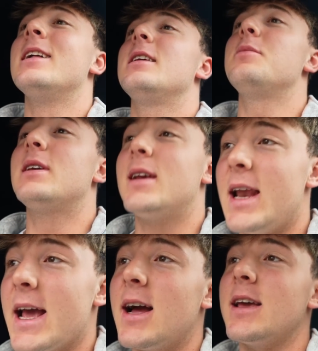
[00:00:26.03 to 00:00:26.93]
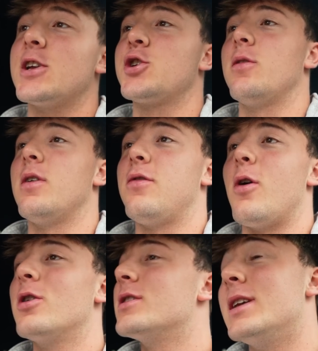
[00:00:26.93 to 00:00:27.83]
die mich länger jetzt schon
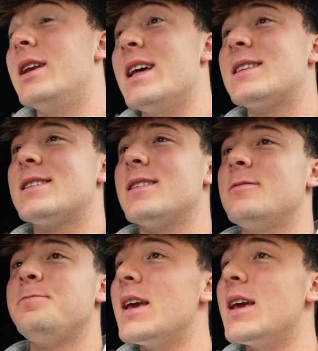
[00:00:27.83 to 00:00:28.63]
verfolgen, die letzten,